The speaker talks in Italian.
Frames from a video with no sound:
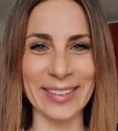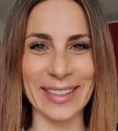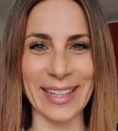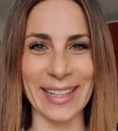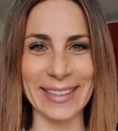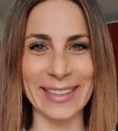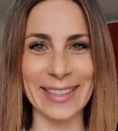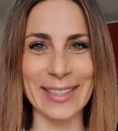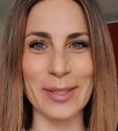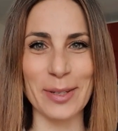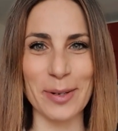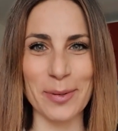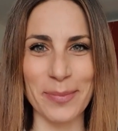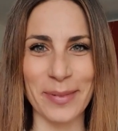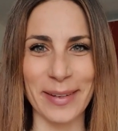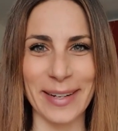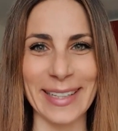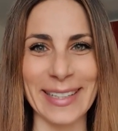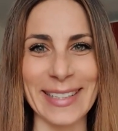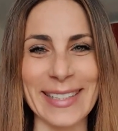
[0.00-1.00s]
tante
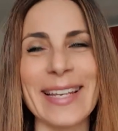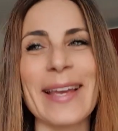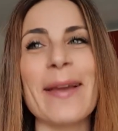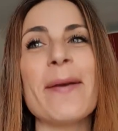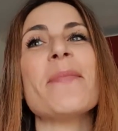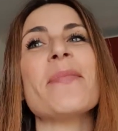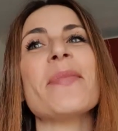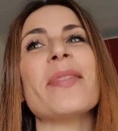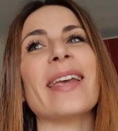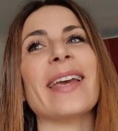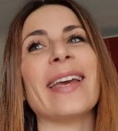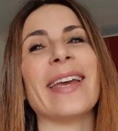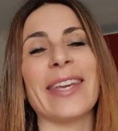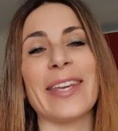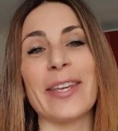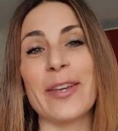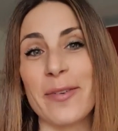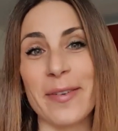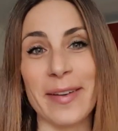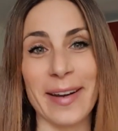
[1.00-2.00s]
sorprese.
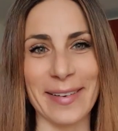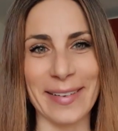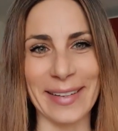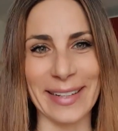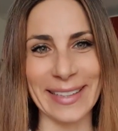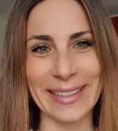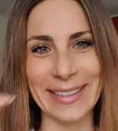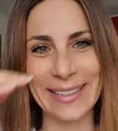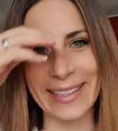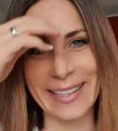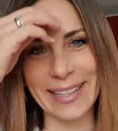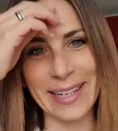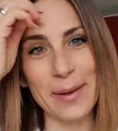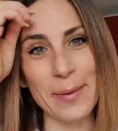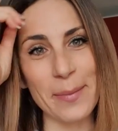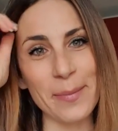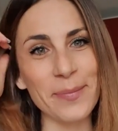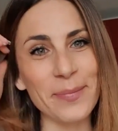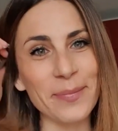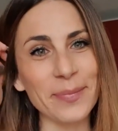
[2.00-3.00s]
Io
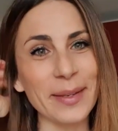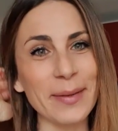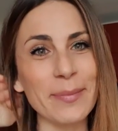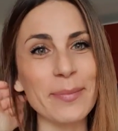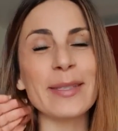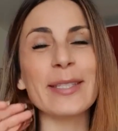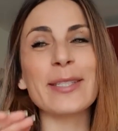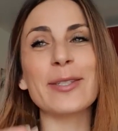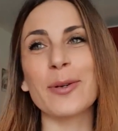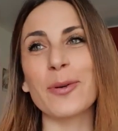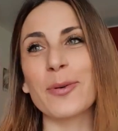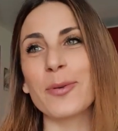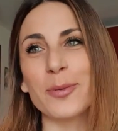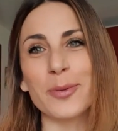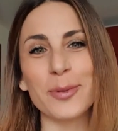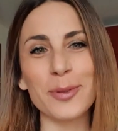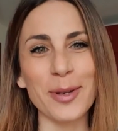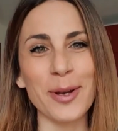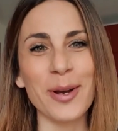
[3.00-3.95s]
veramente mi scuso